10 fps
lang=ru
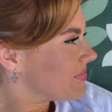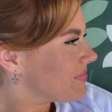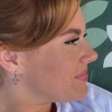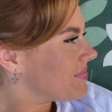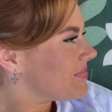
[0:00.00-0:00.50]
А
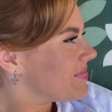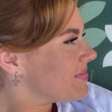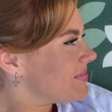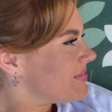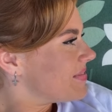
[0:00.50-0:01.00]
я
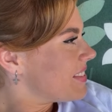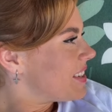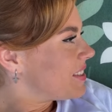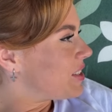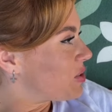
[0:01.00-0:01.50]
наоборот.
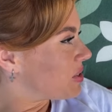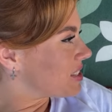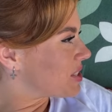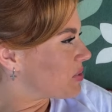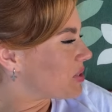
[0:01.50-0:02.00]
Ты не
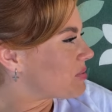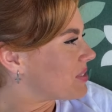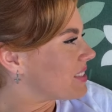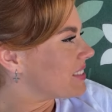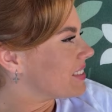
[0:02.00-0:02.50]
хочешь
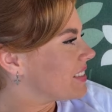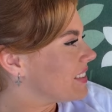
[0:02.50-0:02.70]
роспись?